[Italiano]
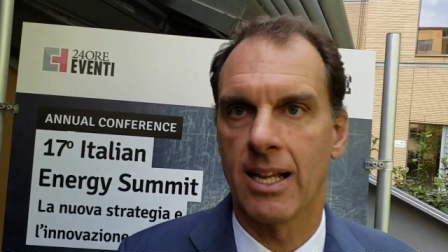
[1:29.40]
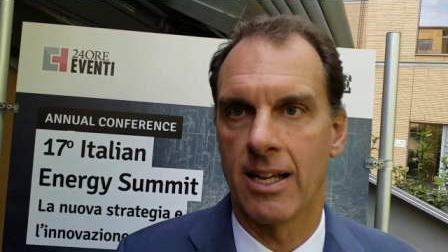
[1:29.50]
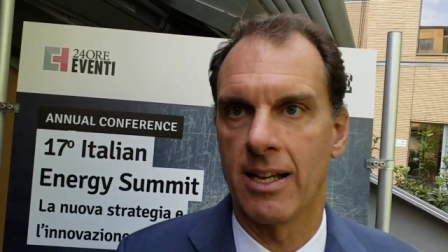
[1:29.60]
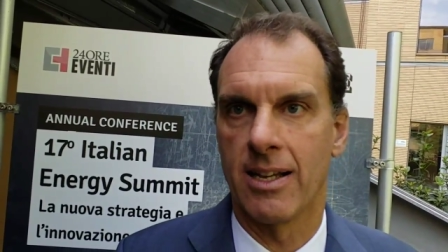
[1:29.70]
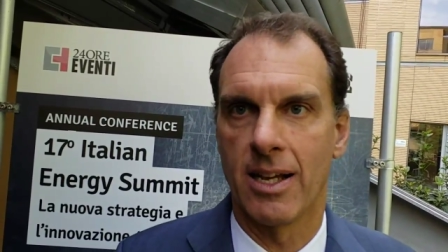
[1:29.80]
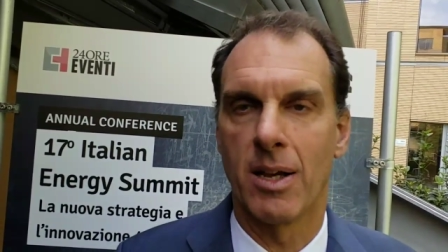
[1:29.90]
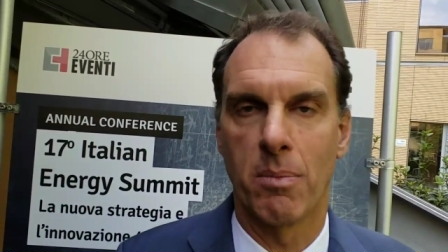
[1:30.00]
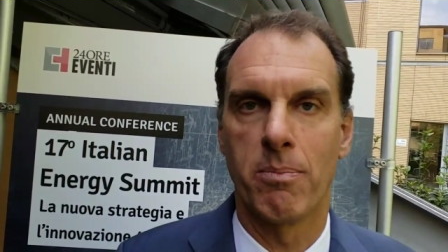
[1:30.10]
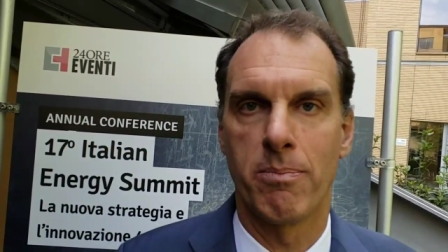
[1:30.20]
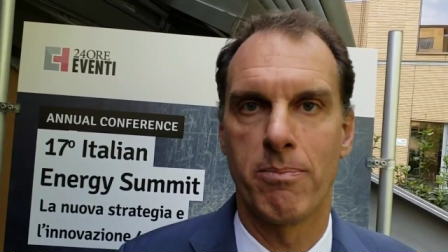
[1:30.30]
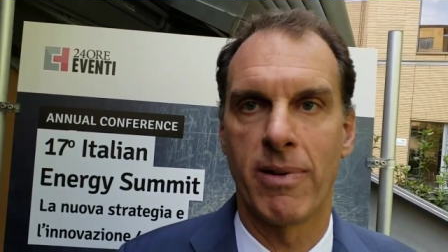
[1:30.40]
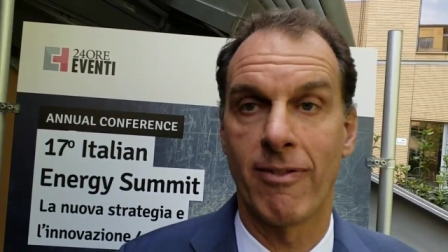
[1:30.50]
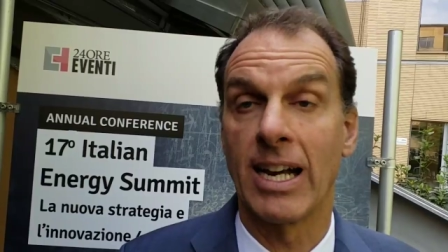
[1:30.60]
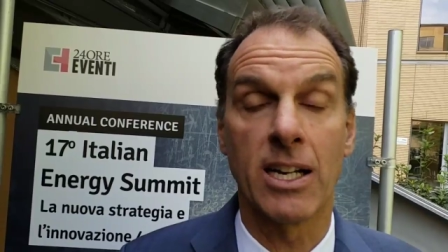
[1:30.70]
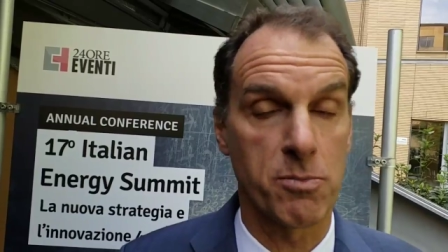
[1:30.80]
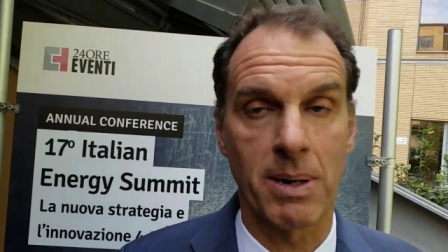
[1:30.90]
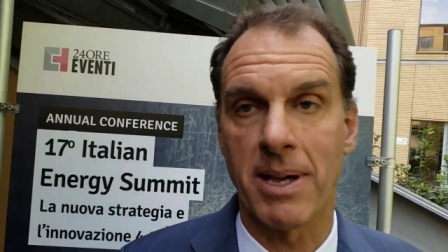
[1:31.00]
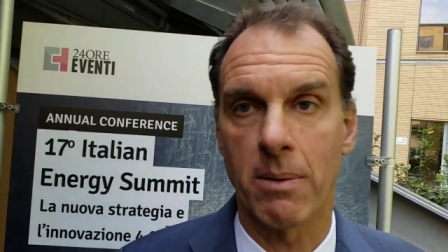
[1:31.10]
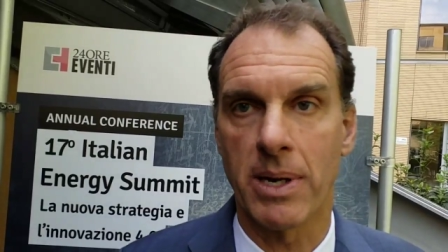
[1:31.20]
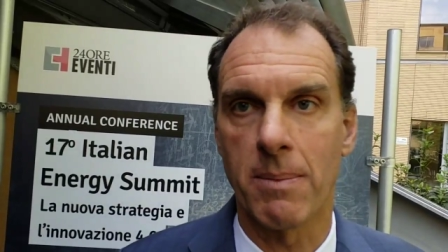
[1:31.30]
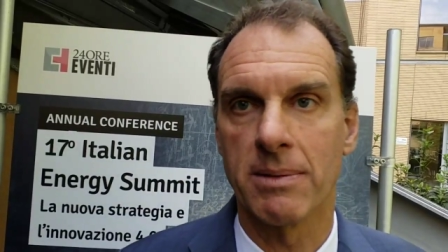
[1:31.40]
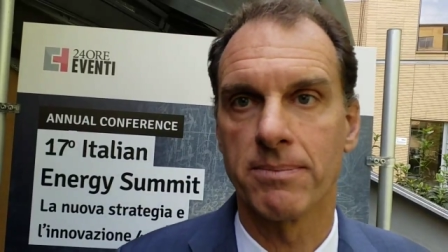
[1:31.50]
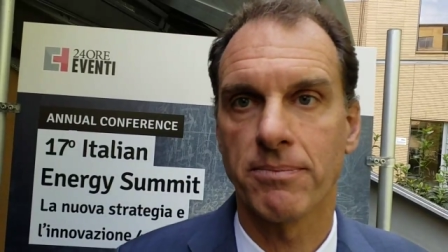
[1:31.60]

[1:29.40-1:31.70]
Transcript: eh, per farli risparmiare prima.